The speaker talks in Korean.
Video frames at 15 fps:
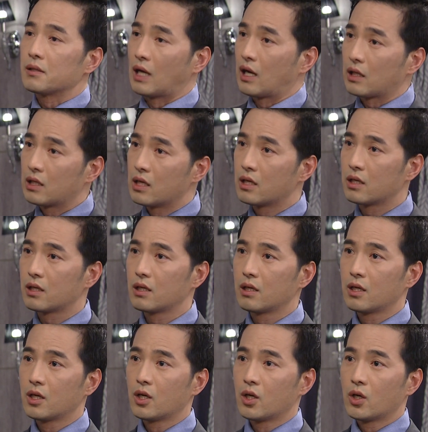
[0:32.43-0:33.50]
나
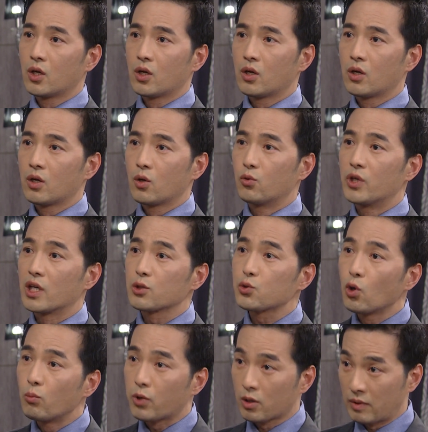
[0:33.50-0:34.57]
우리 아기
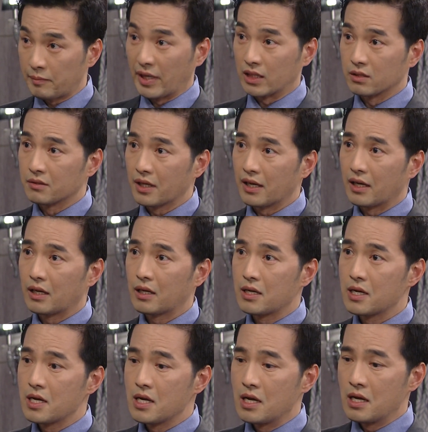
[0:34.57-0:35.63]
초음파로만 봤는데
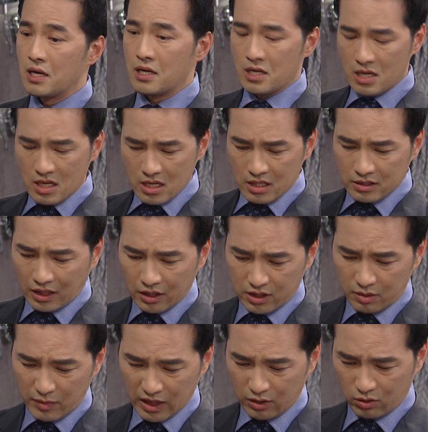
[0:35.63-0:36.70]
상아 씨
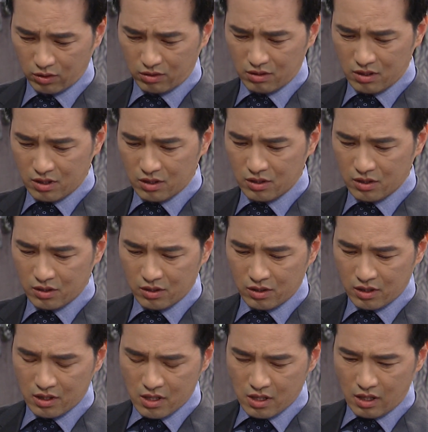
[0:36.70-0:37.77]
말대로
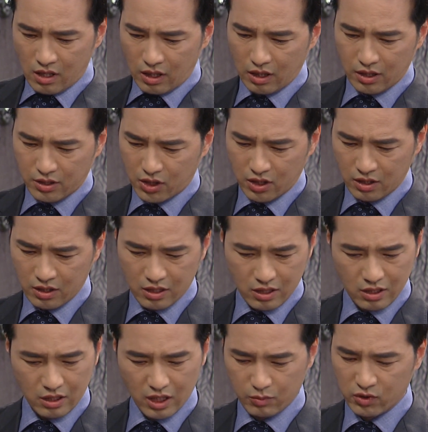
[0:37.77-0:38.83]
아, 기,
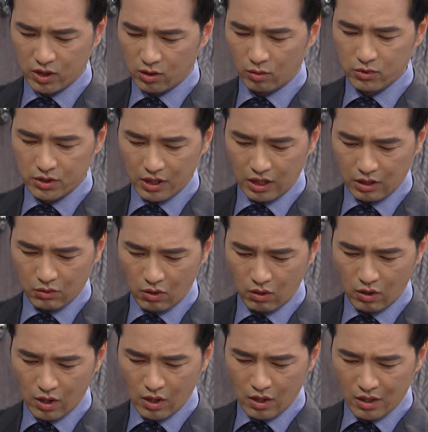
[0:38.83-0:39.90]
기분이 너무 이상하고
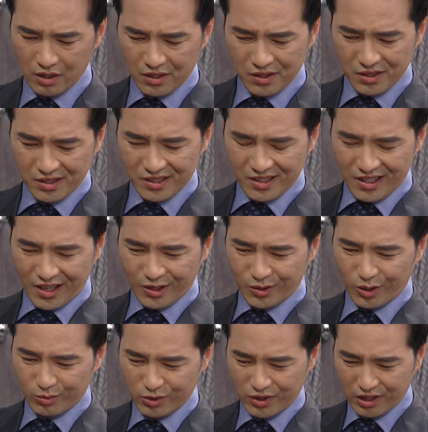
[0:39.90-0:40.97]
아,
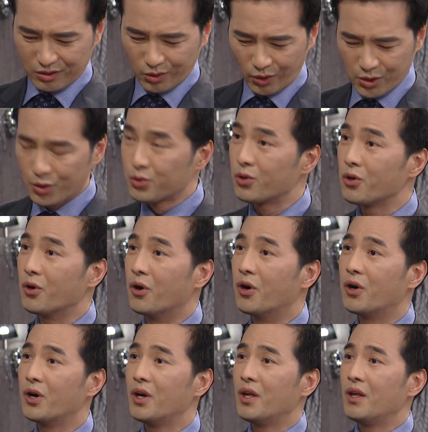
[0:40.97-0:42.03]
너무 이게 떨리고
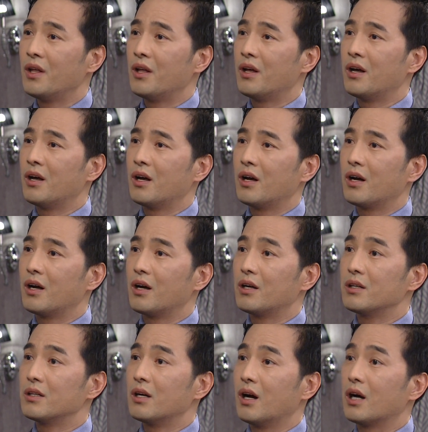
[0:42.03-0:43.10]

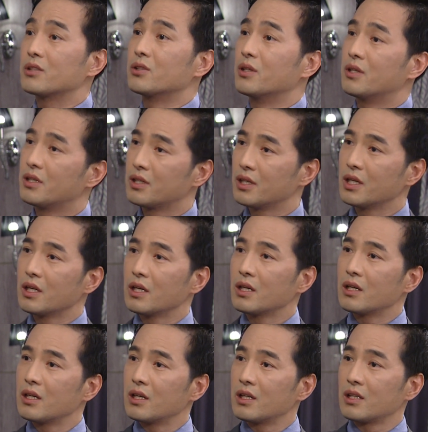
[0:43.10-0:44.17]
아,
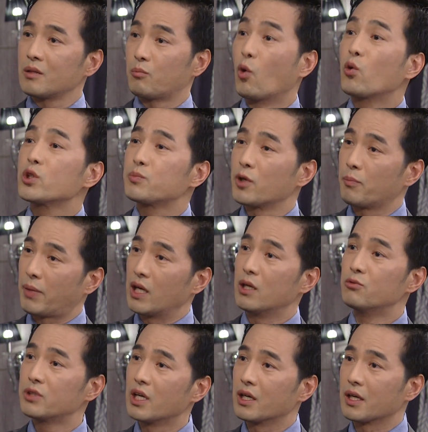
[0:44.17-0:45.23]
보고 싶어요 빨리
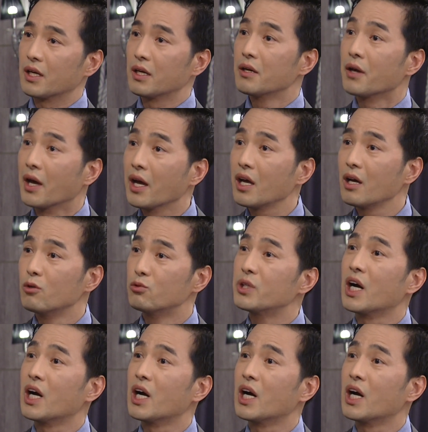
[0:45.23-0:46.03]
우리 아기 에? 예? 우리